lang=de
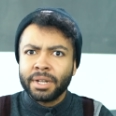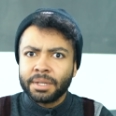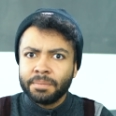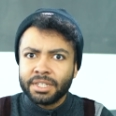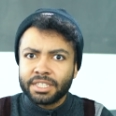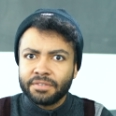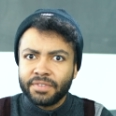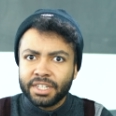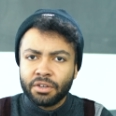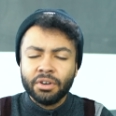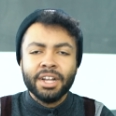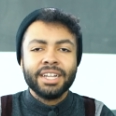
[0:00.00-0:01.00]
mit dem nächsten
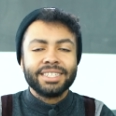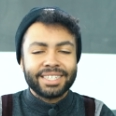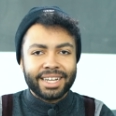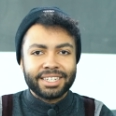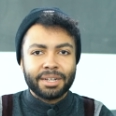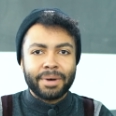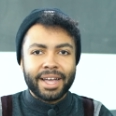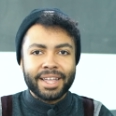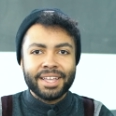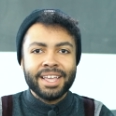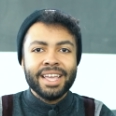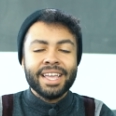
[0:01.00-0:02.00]
Video. Seid
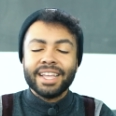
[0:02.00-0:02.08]
dabei.